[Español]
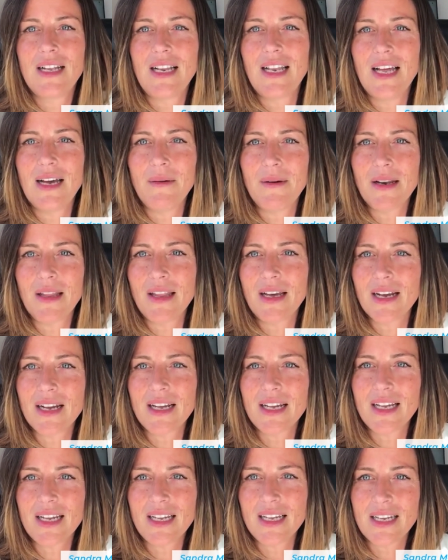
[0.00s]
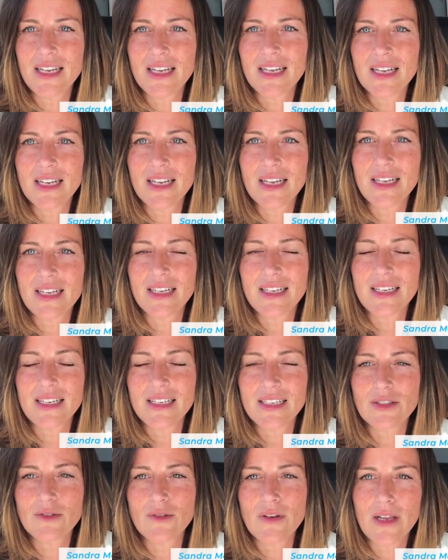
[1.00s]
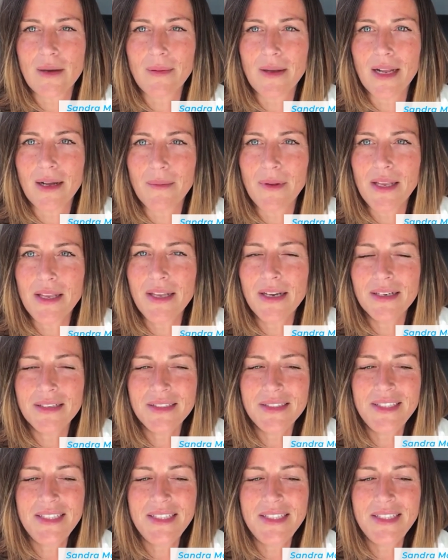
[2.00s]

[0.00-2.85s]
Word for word: La verdad que, es una maravilla.